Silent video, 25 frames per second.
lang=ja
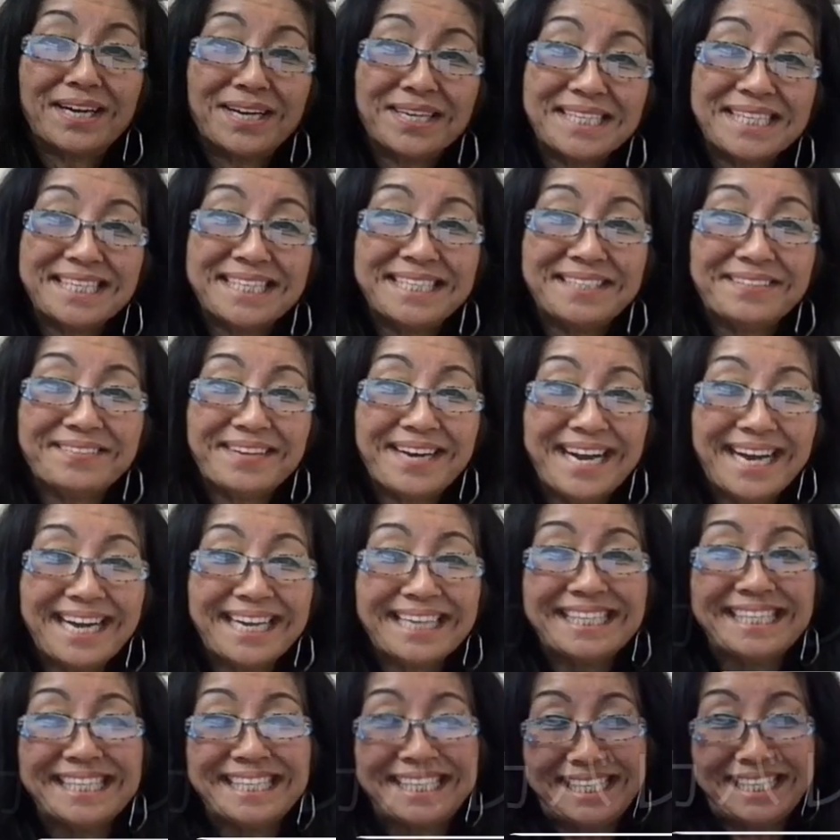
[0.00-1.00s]
んにちは
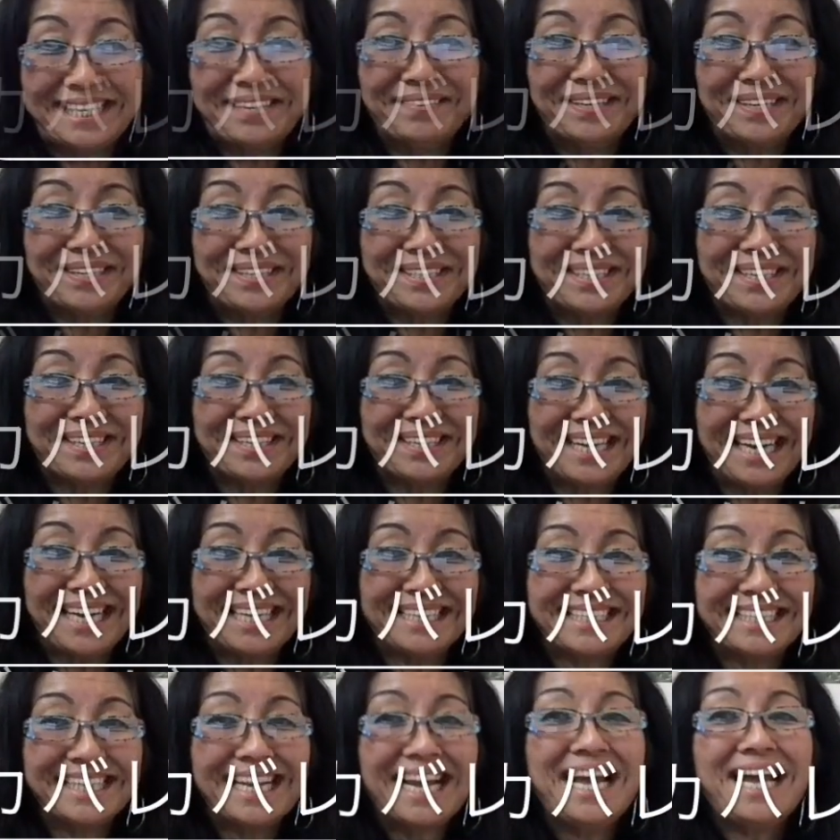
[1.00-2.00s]
西山よしこで
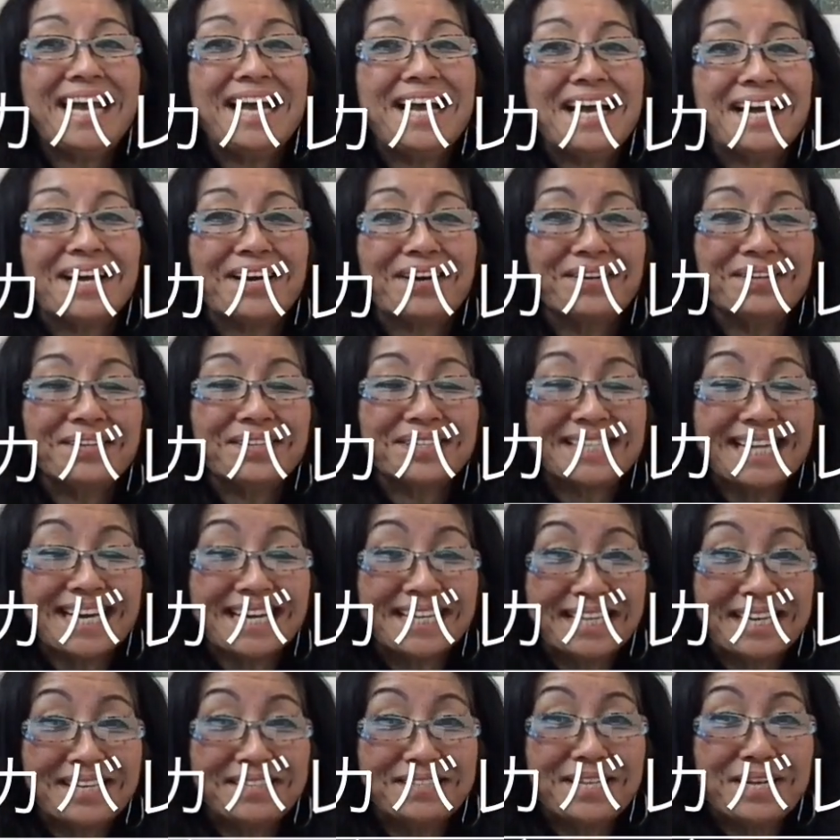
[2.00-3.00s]
すこの
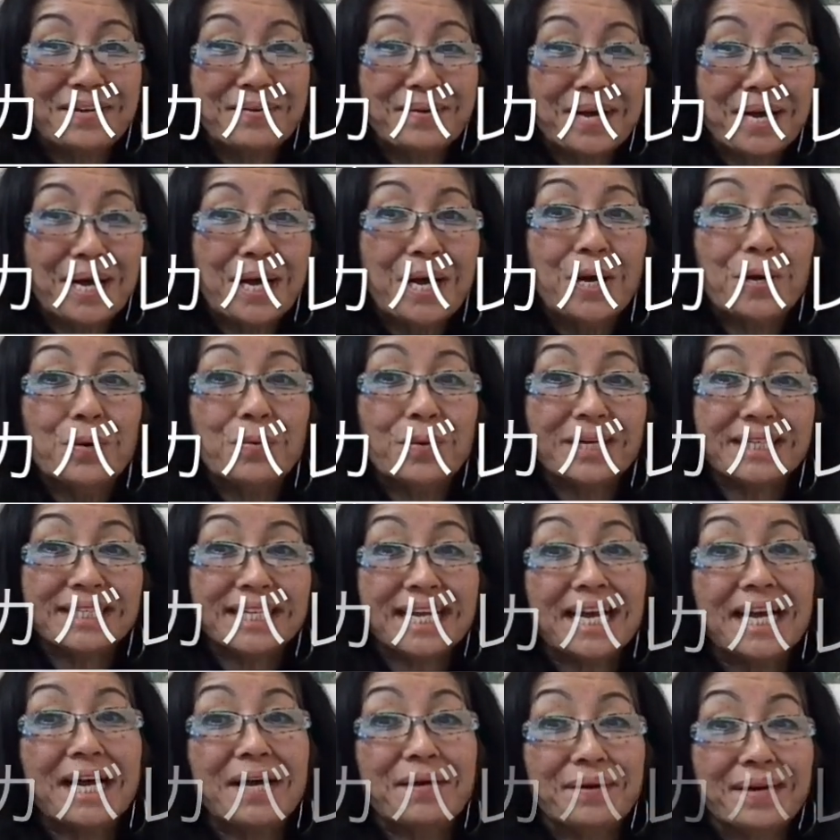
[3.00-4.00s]
チャンネルでは和
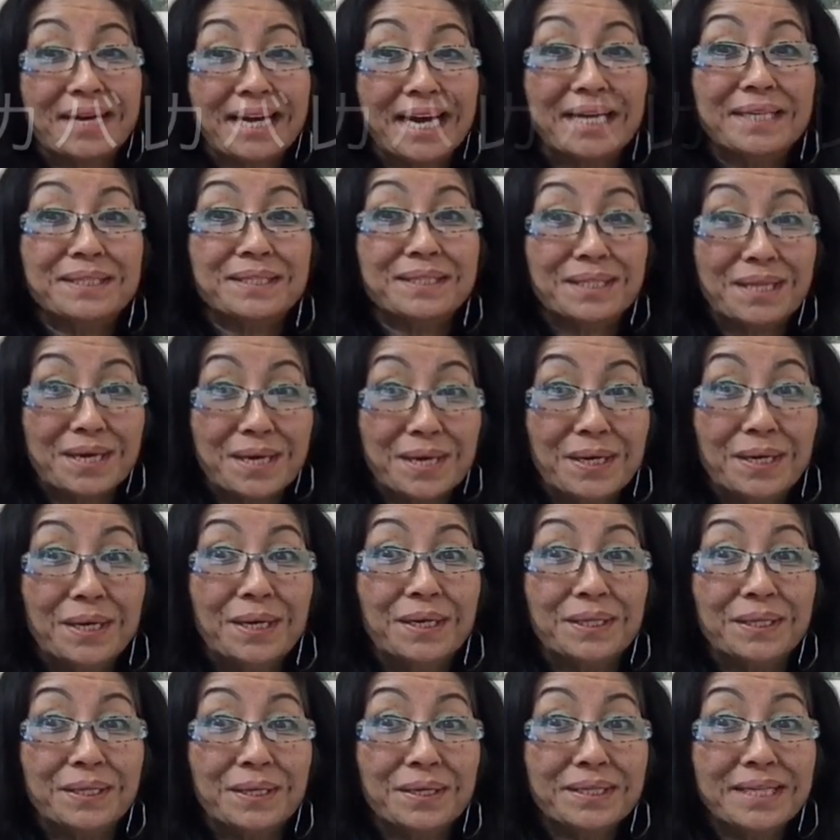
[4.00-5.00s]
声がわかると
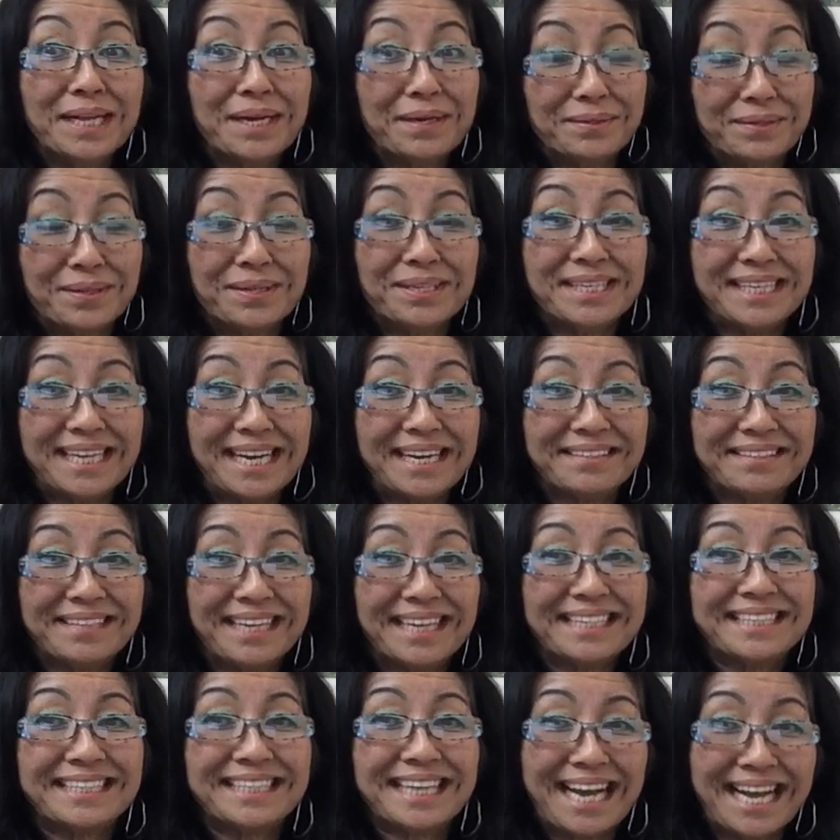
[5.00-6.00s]
どんなことに役
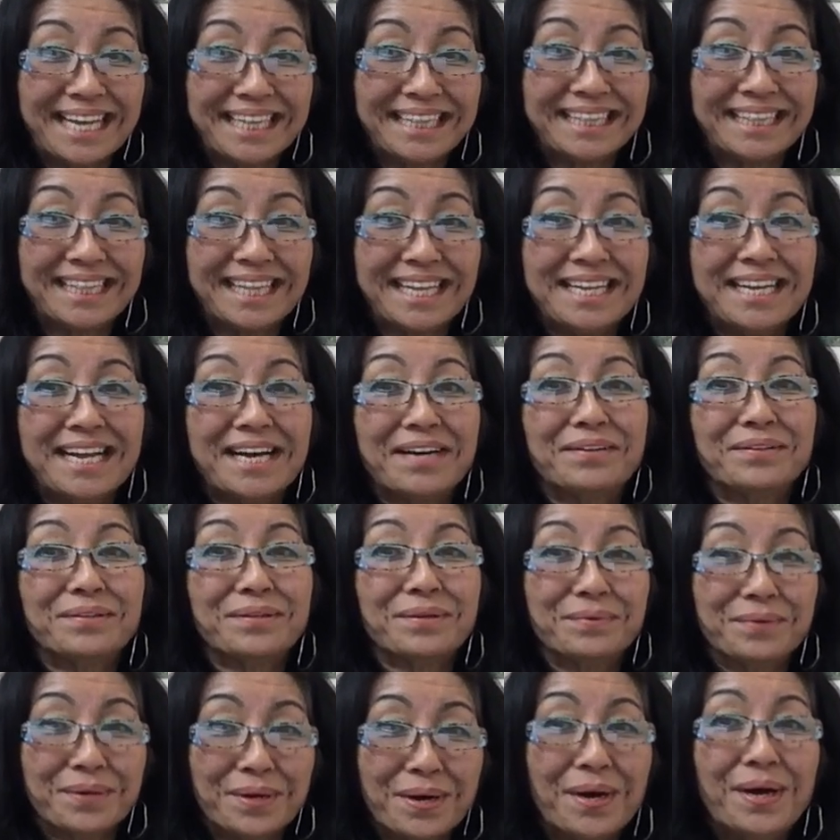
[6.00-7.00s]
立つかってなこ
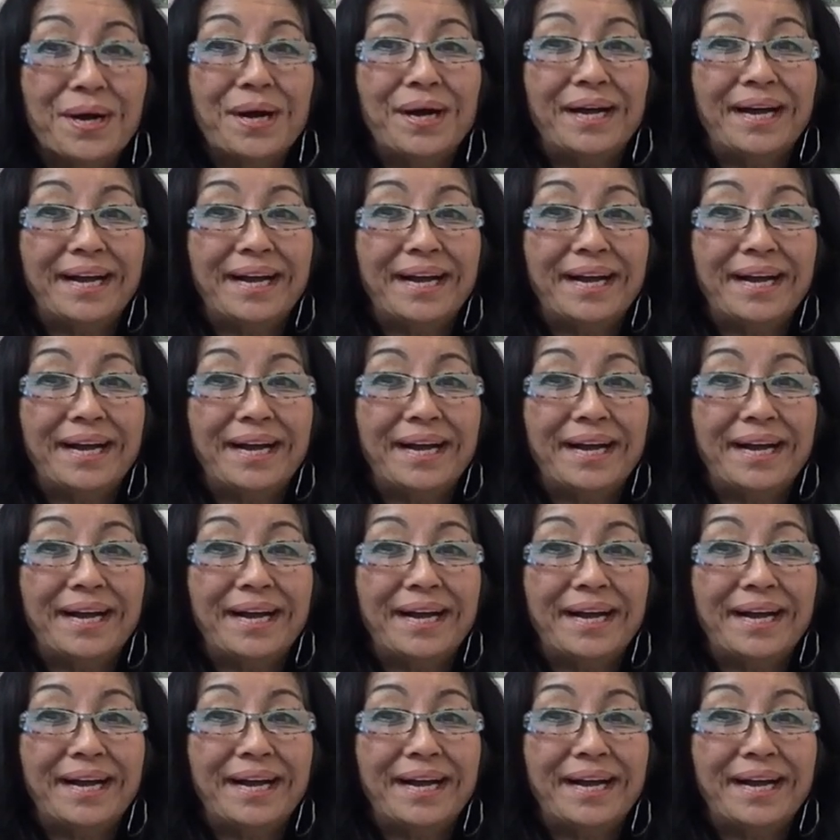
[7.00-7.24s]
とを